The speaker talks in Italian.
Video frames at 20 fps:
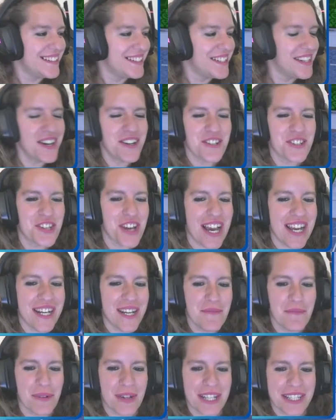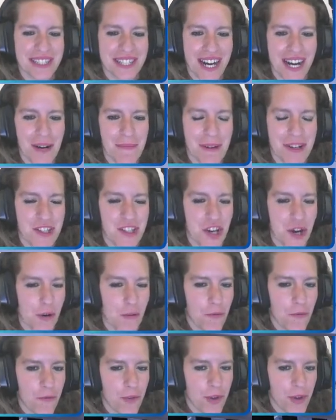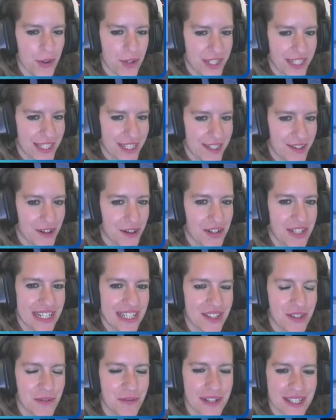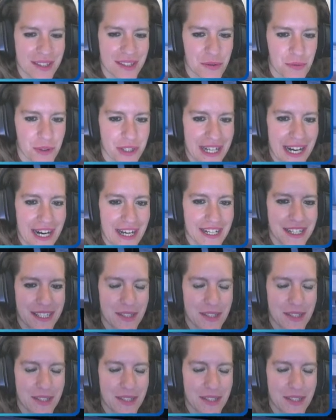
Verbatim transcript: Non c'è l'immunità, ma c'è un violino che dovrà suonare.